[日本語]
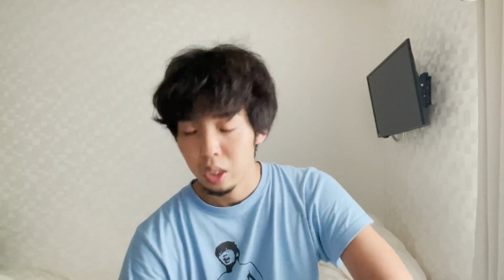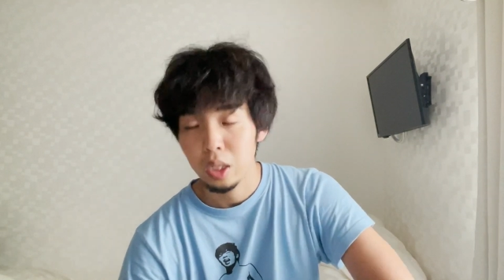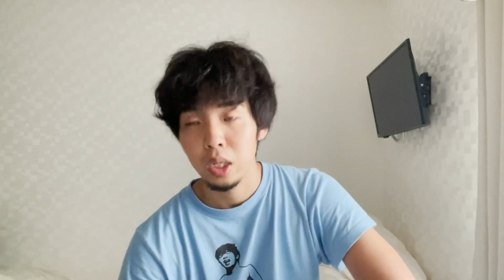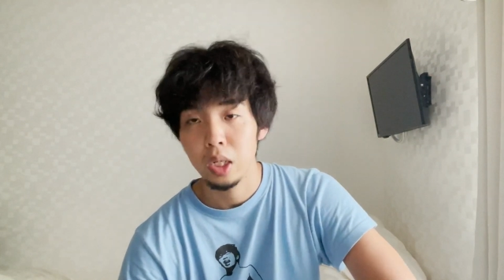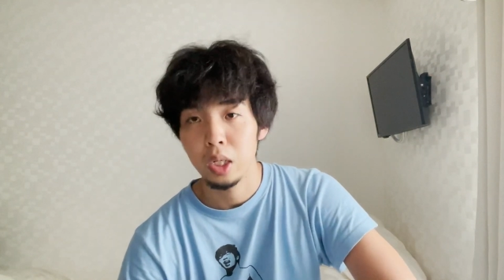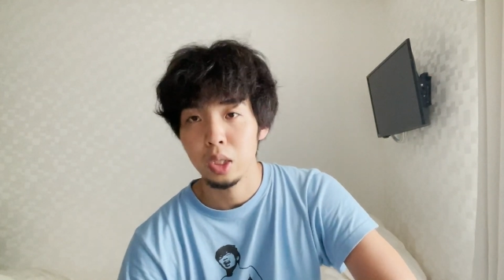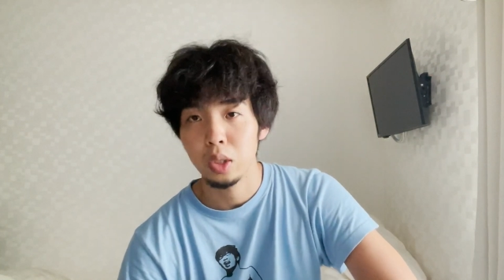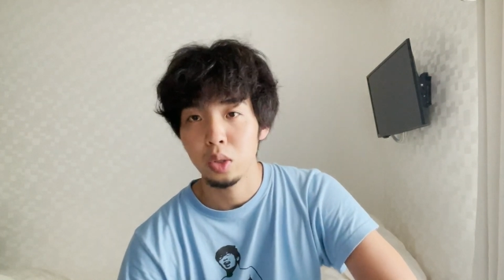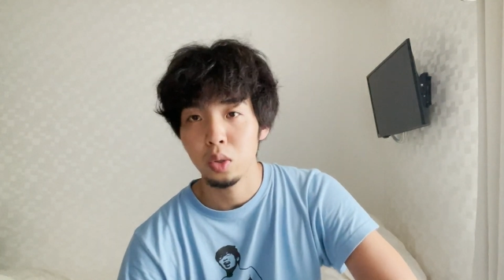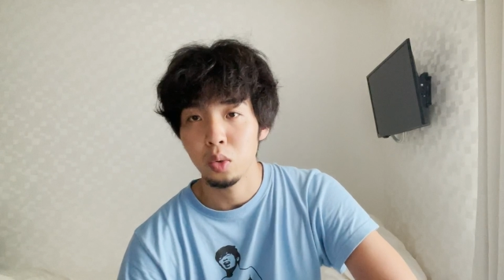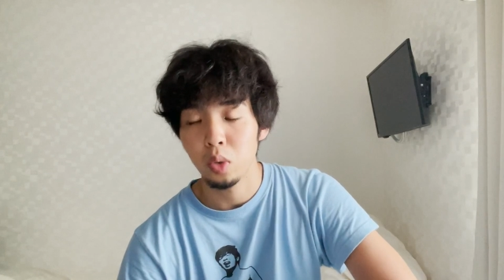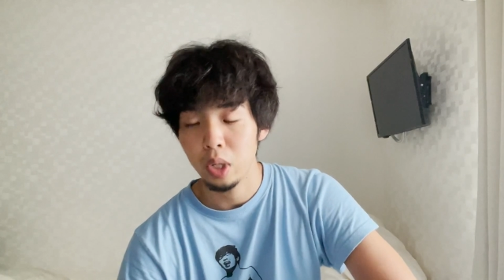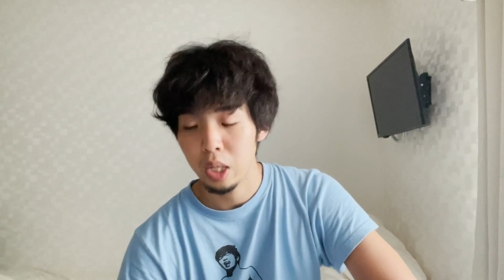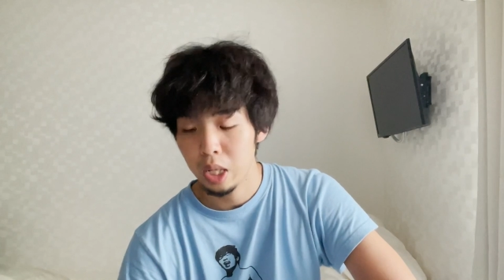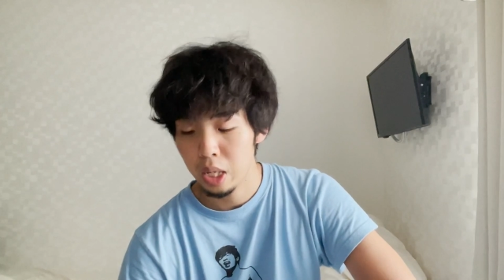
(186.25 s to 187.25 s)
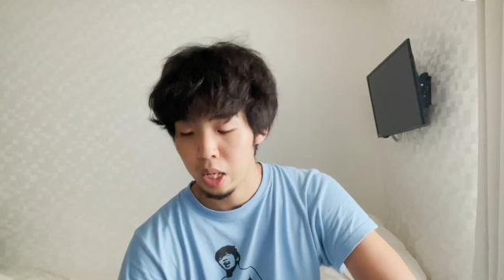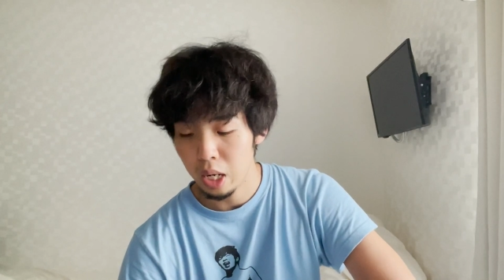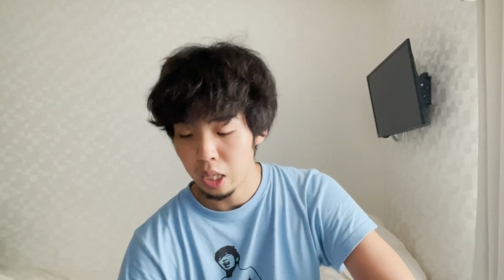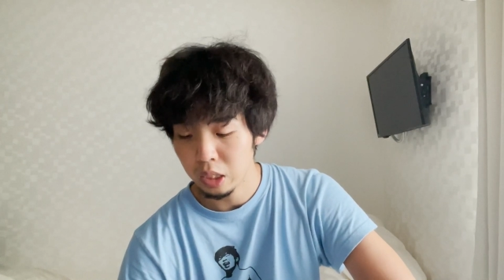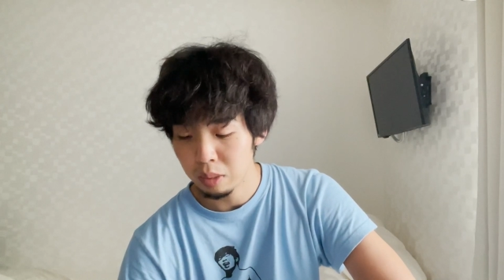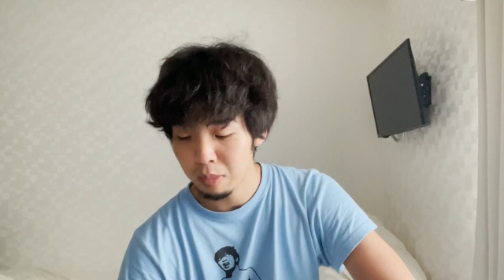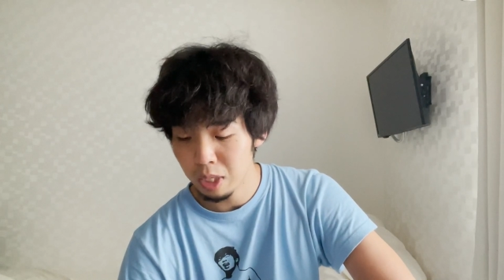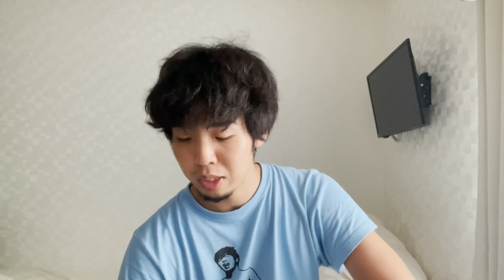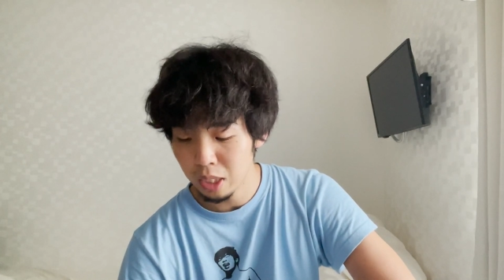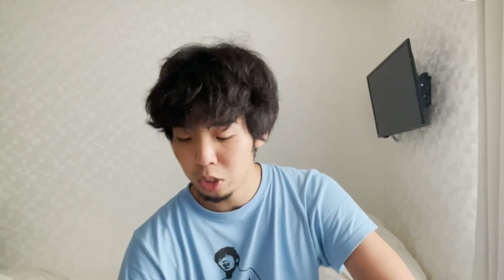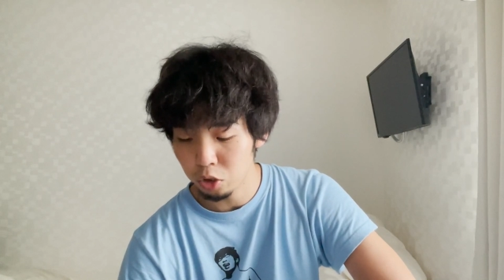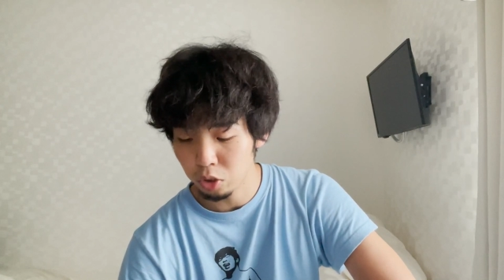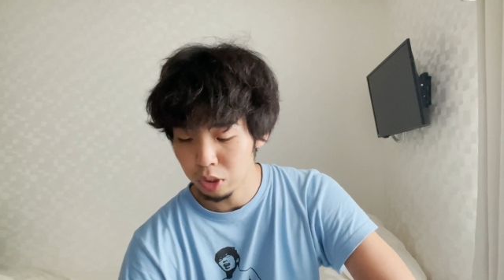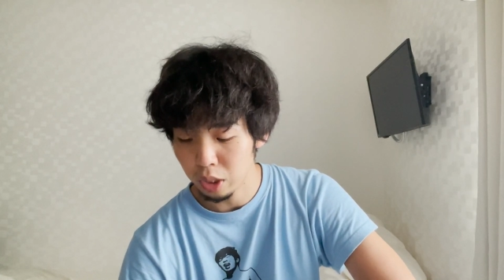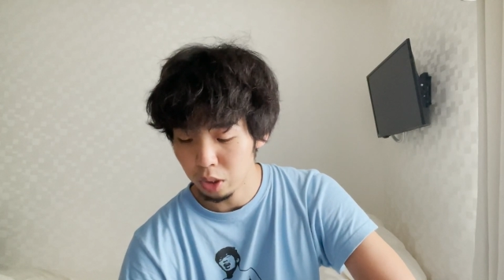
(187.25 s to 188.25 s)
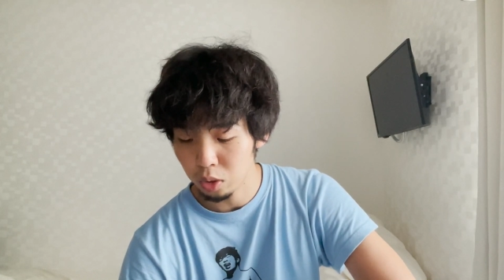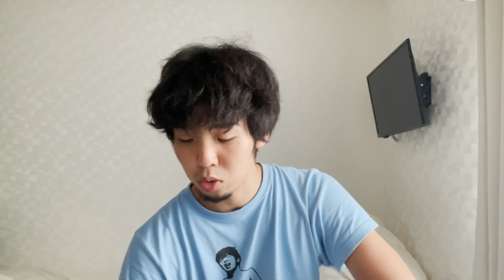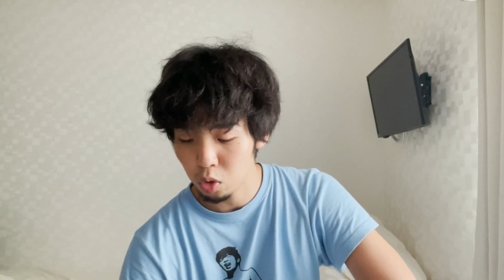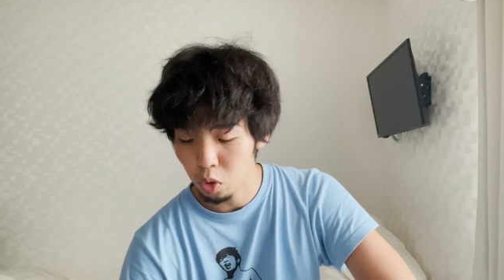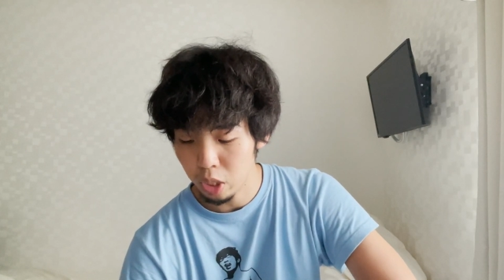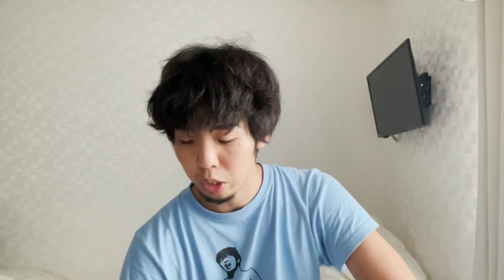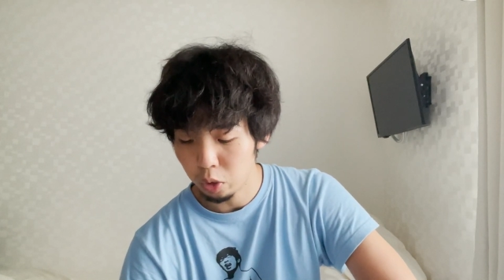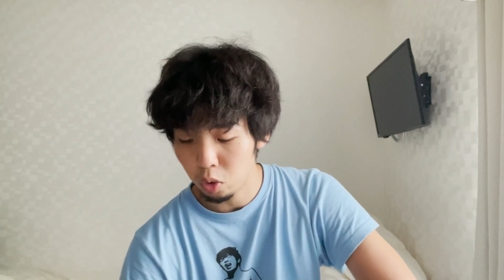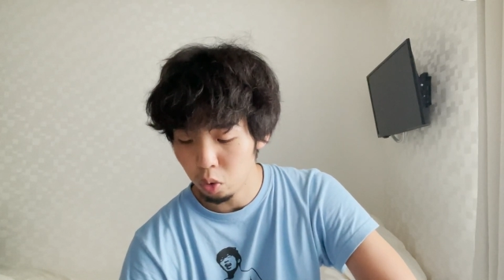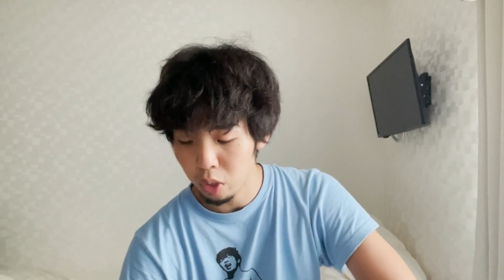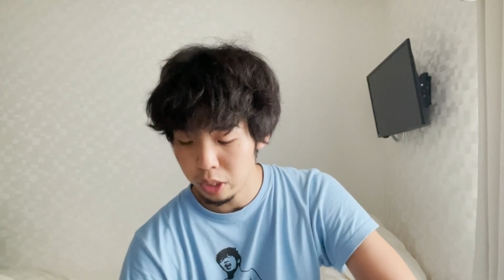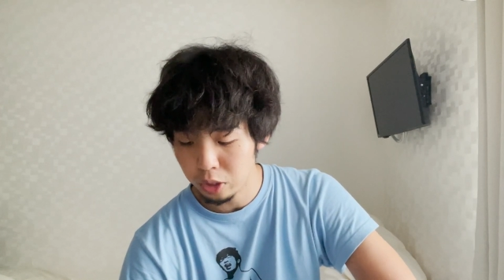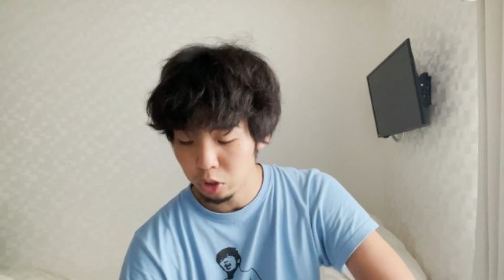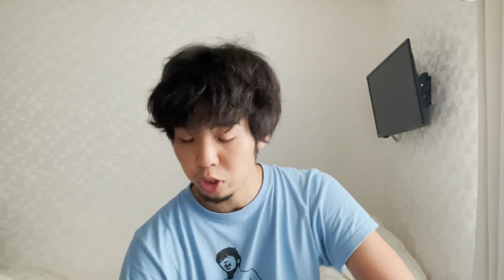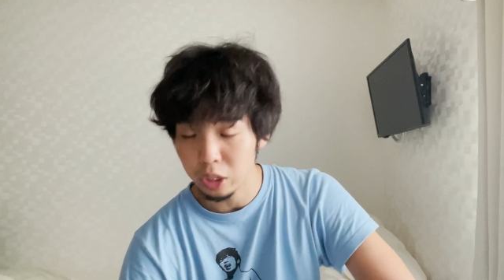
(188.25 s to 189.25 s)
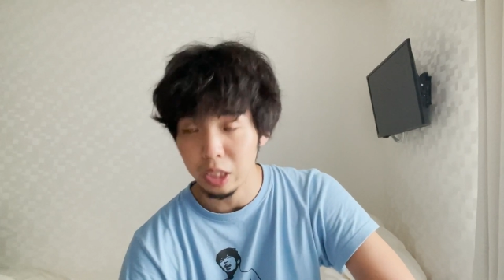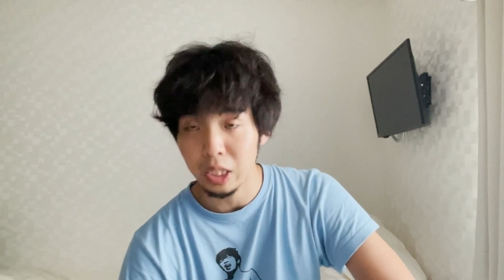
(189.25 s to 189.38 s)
えーと、これ、浅村選手の打球を、えー、後逸して